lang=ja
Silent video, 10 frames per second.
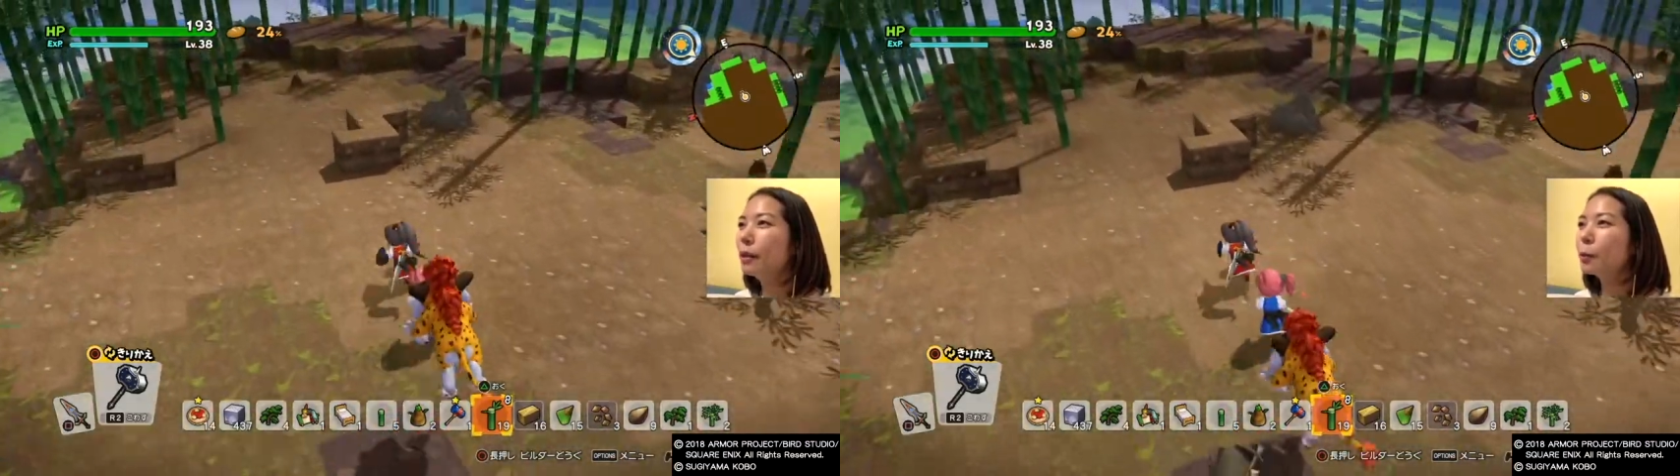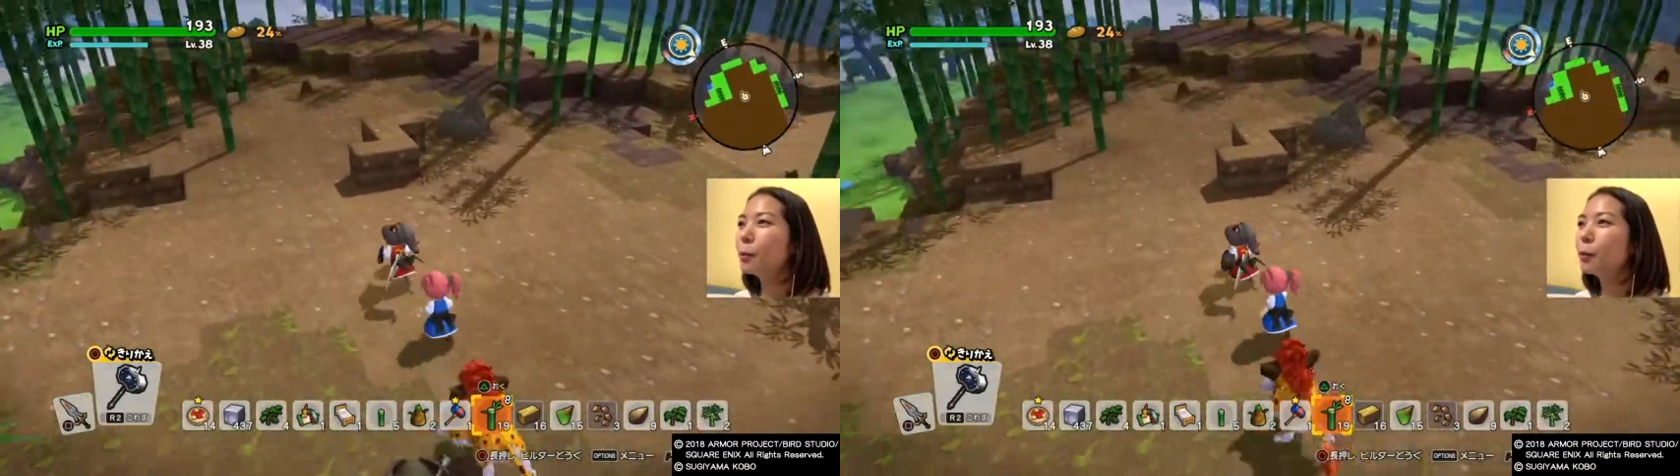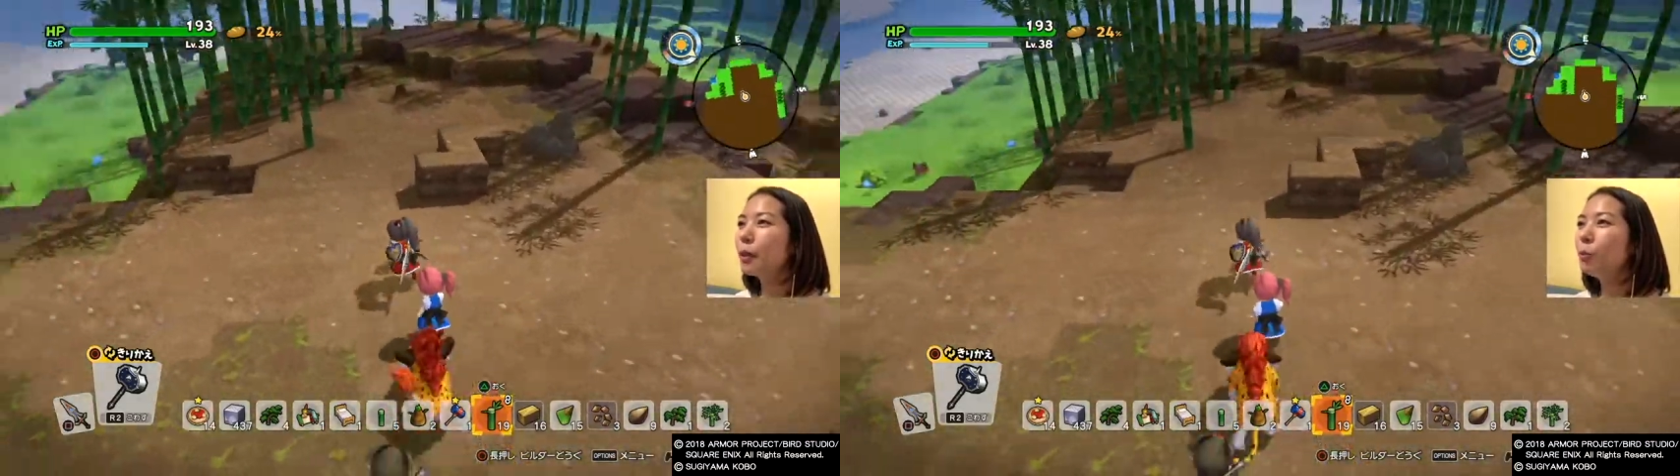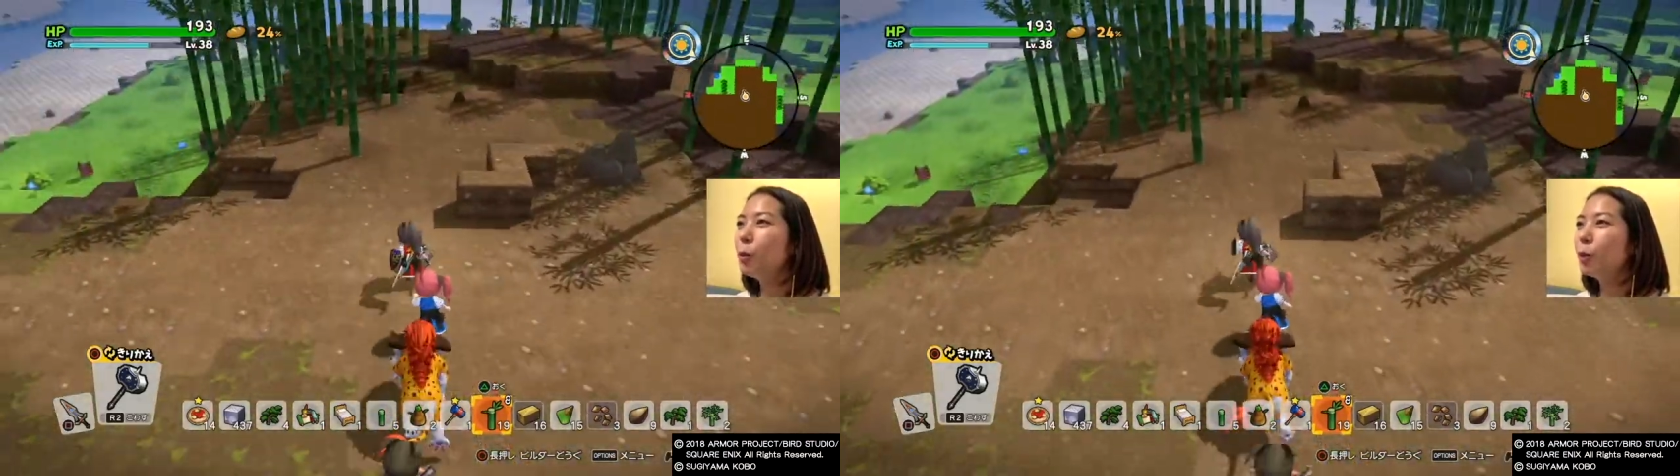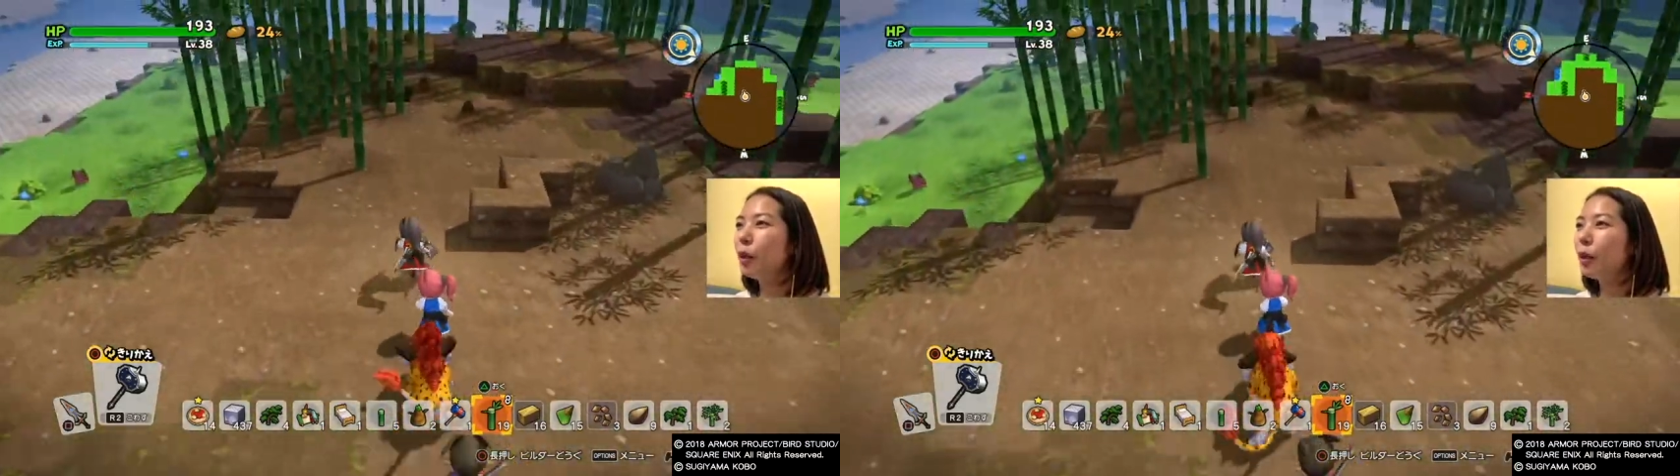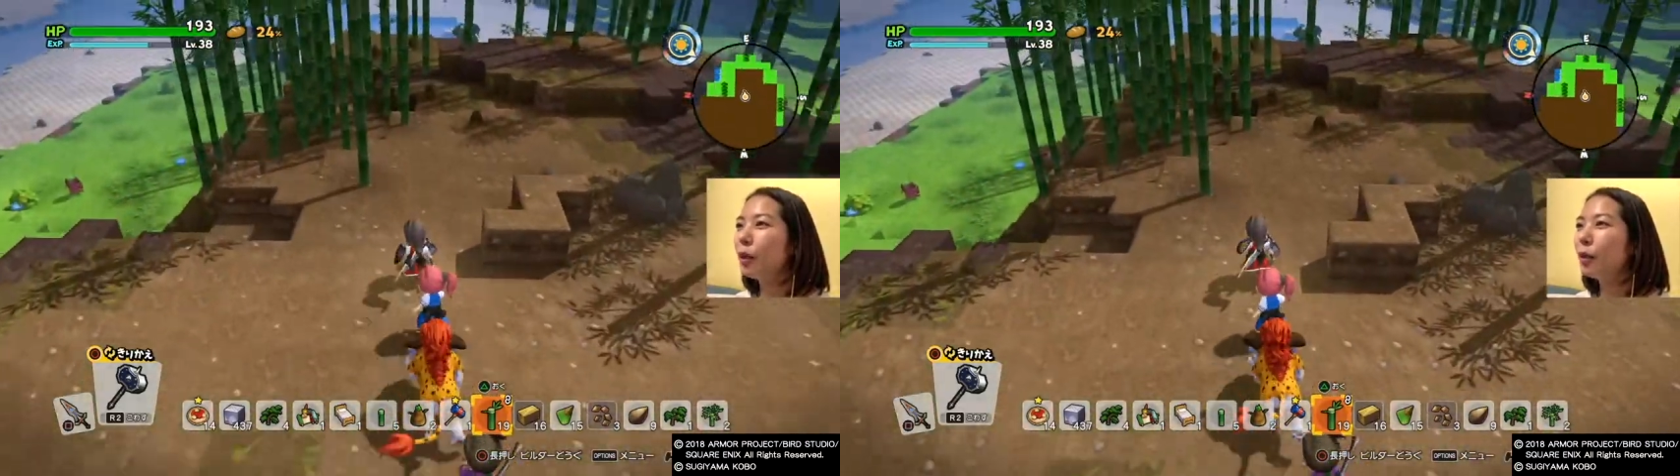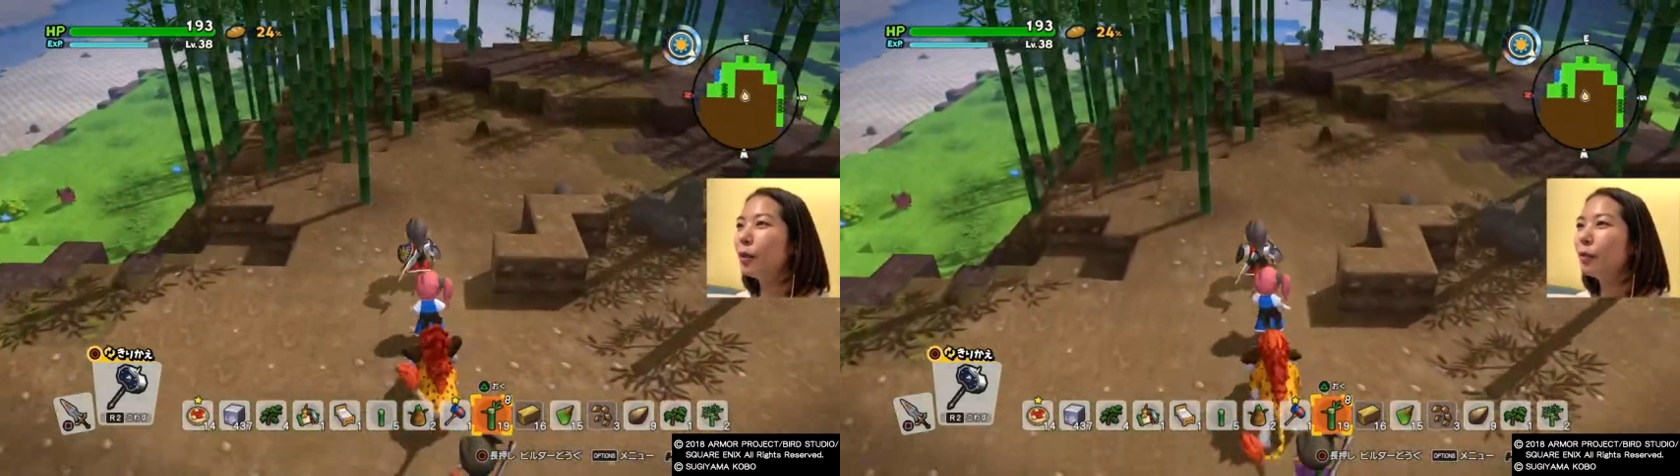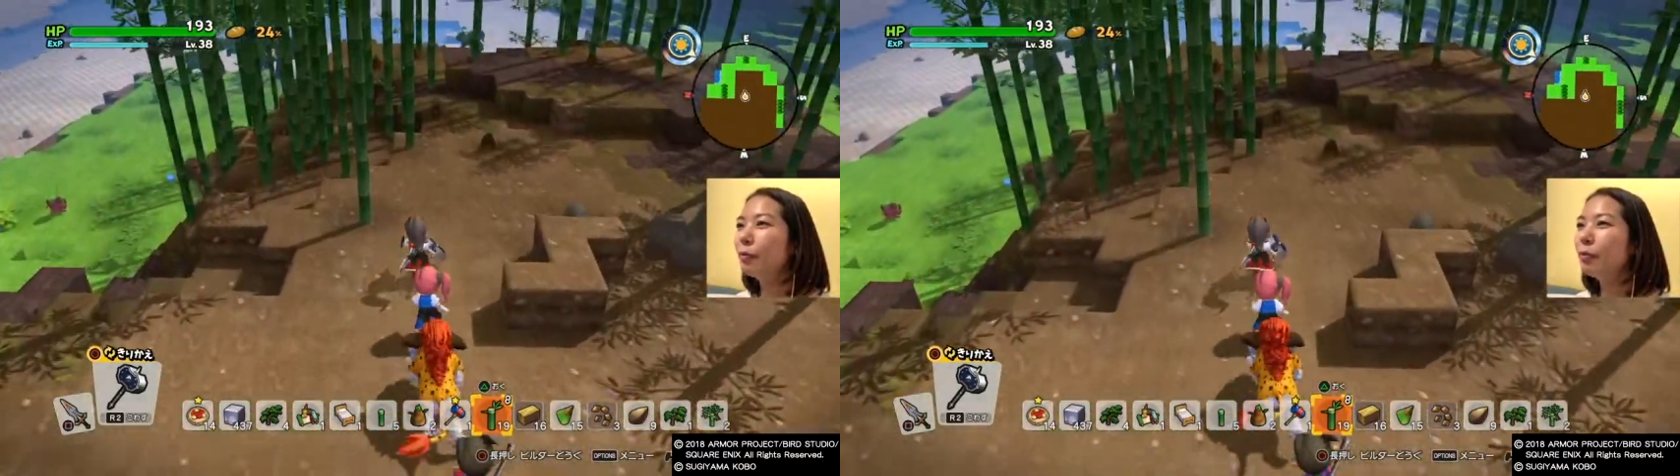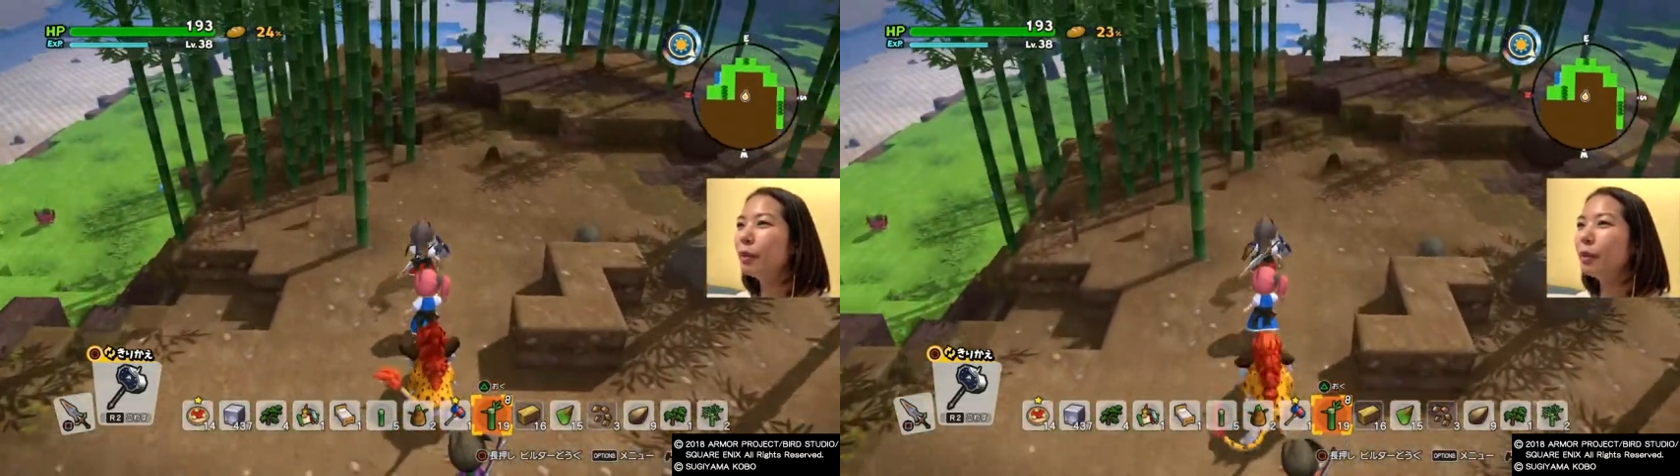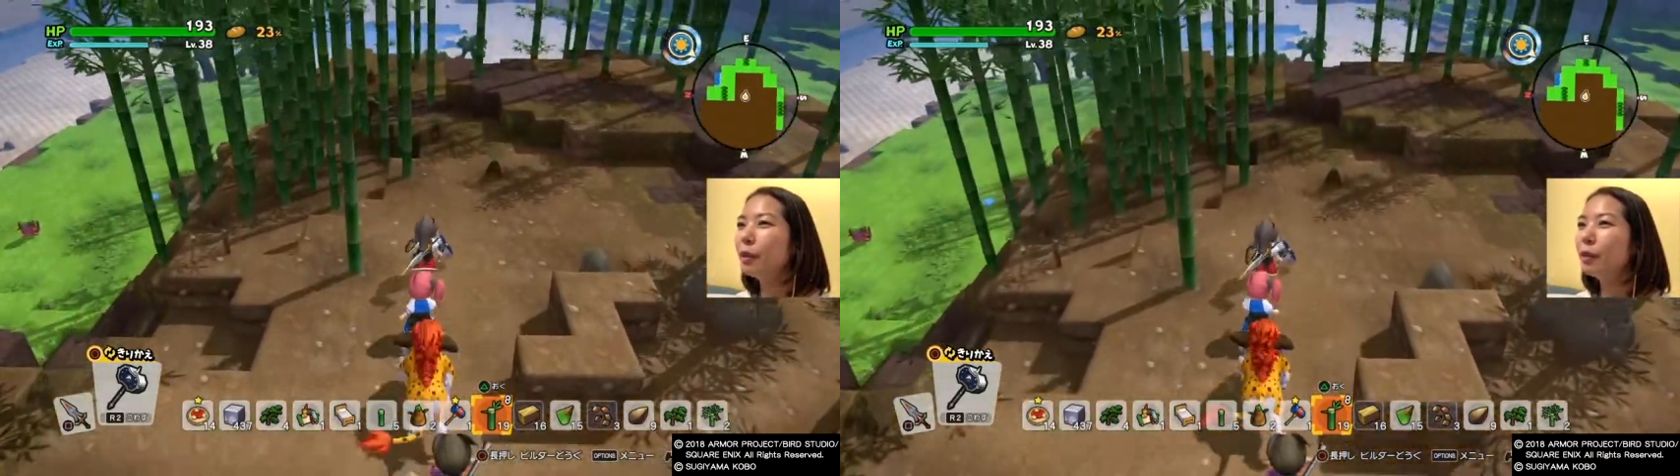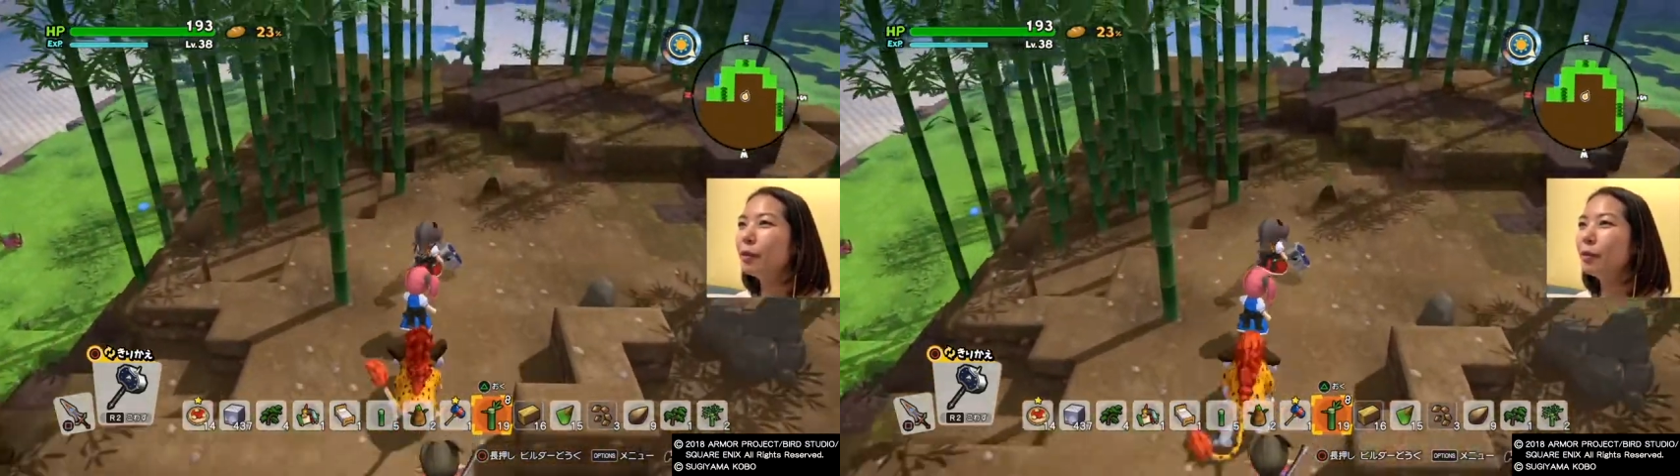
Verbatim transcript: そんなもんか。まだ、